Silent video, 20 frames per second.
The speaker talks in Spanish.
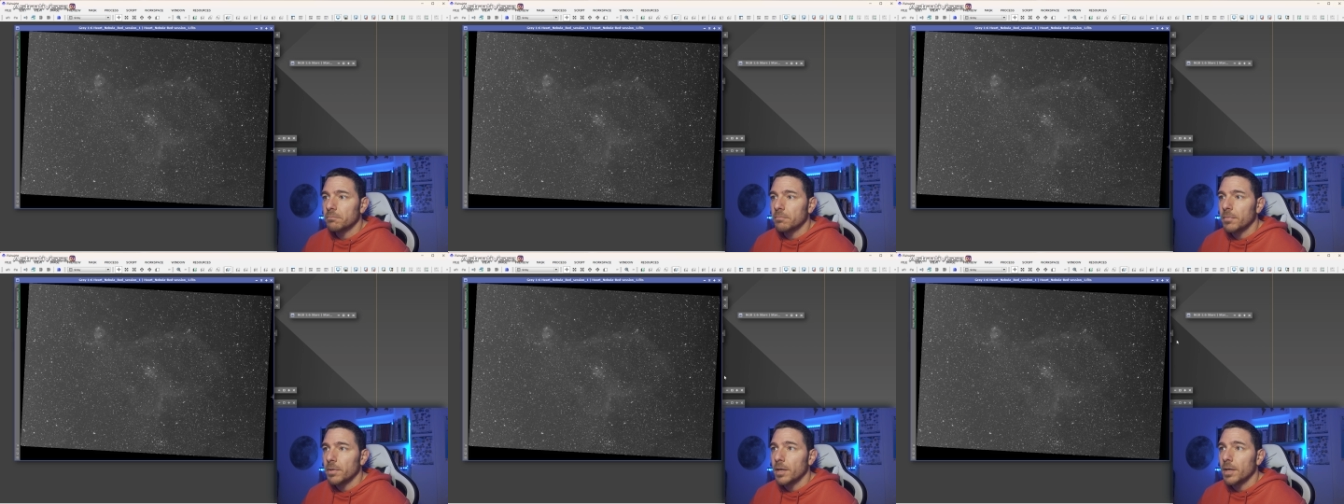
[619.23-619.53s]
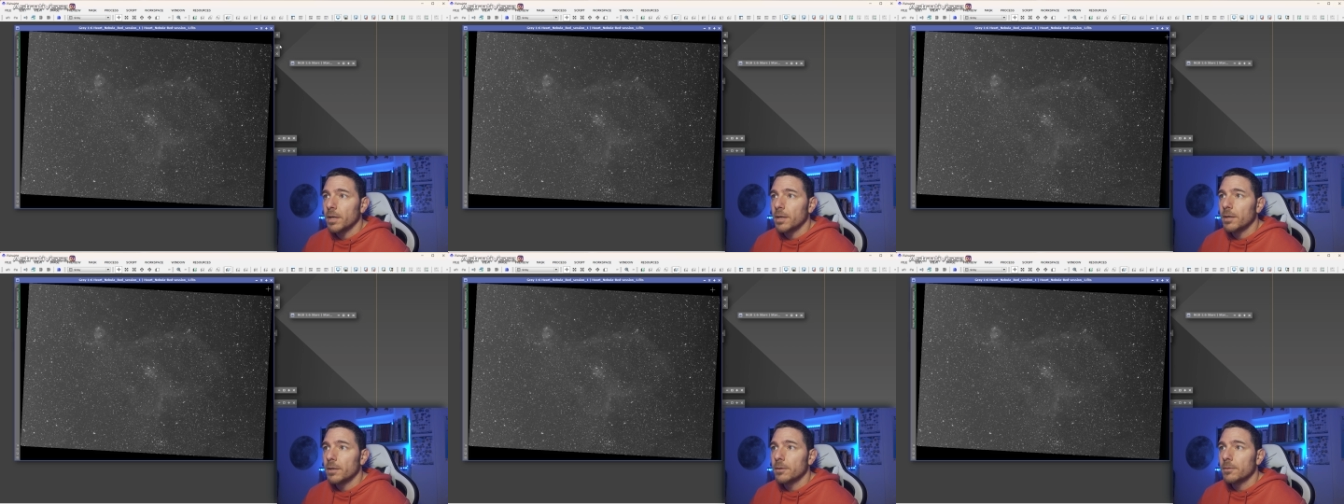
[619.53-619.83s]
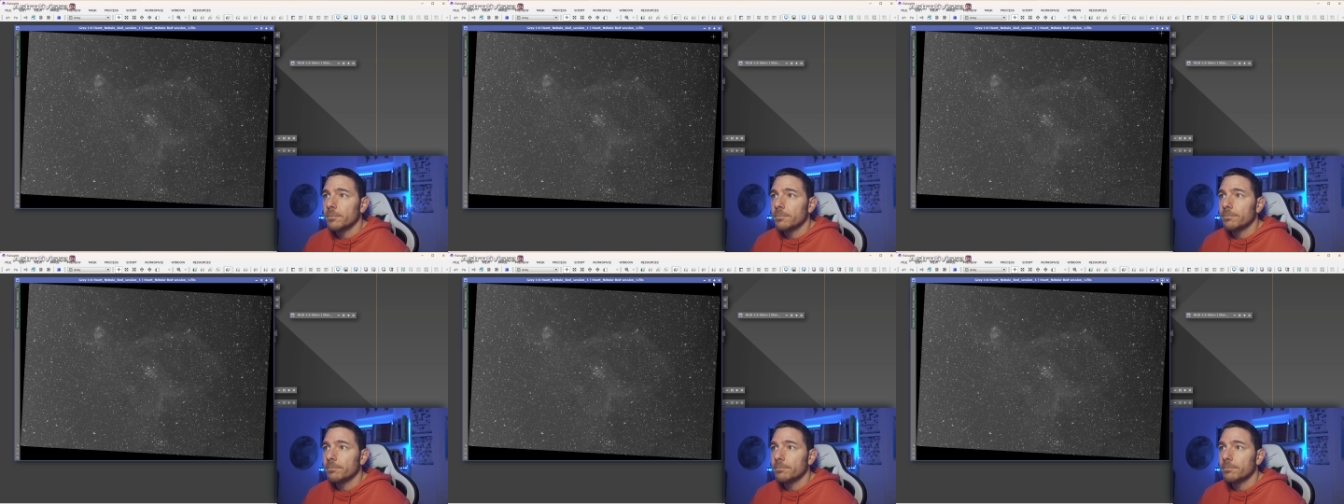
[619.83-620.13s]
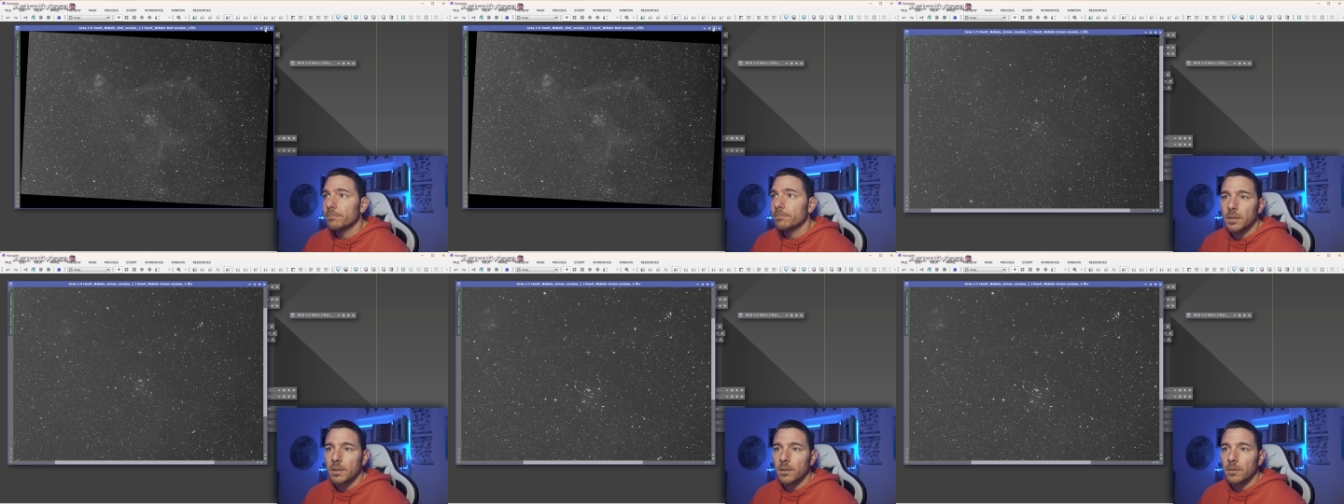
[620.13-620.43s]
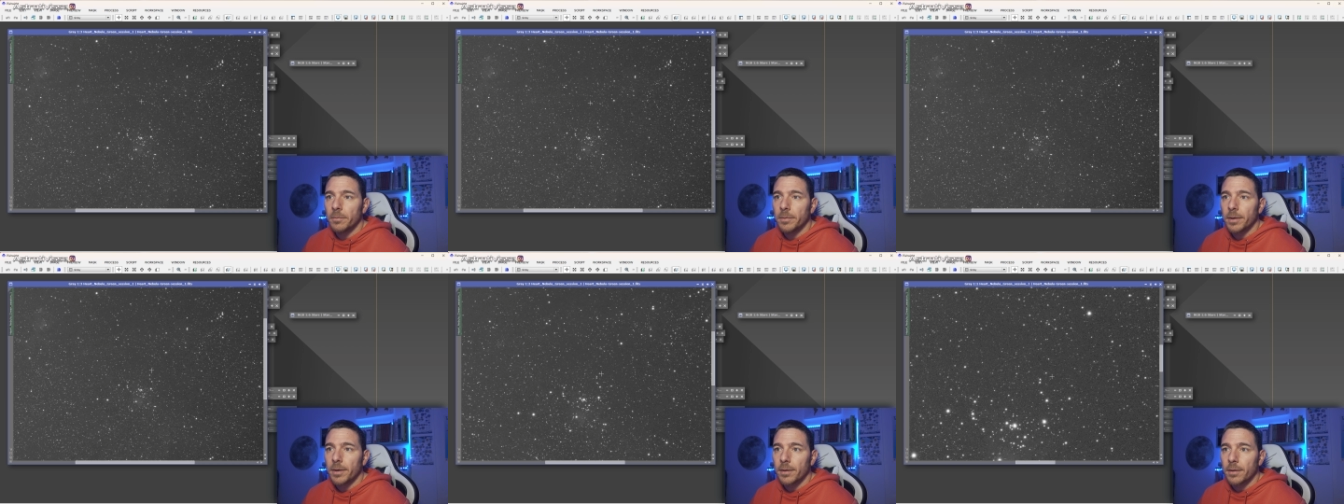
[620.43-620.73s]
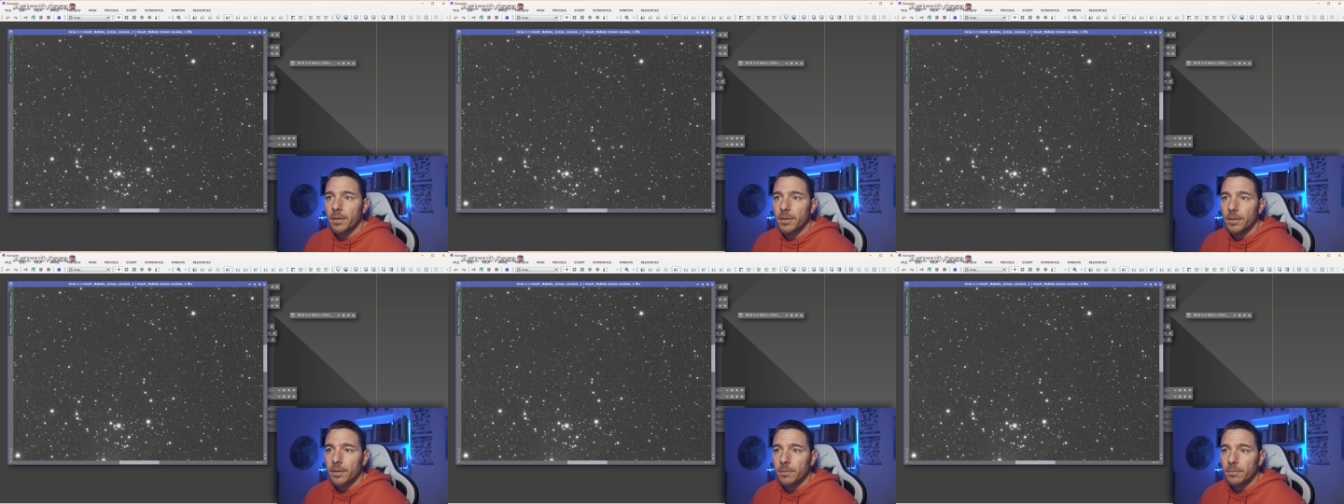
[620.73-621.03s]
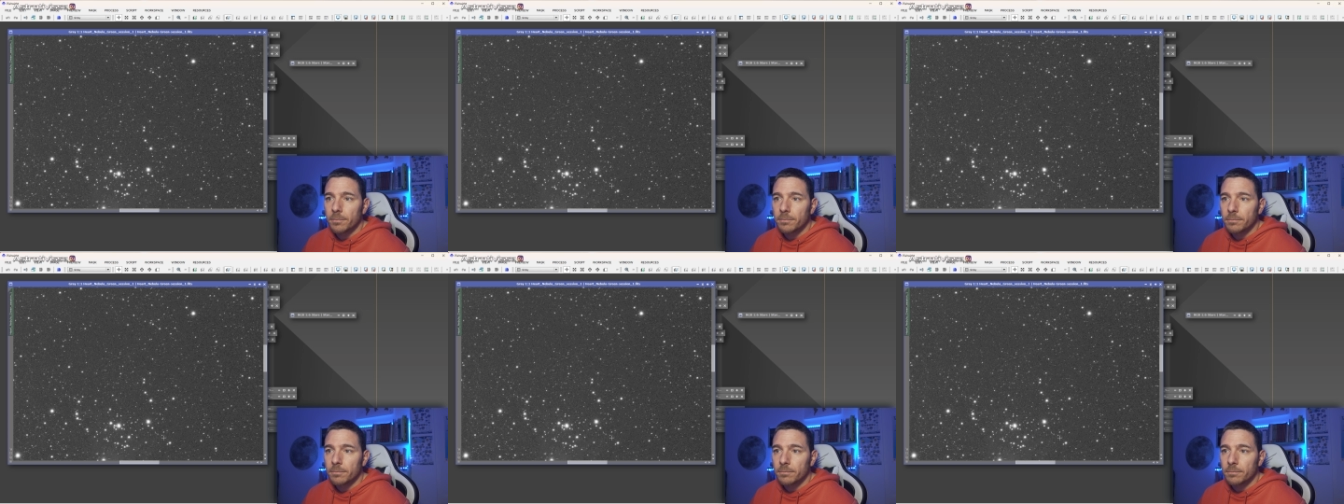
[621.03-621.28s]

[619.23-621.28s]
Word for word: Bien, el verde.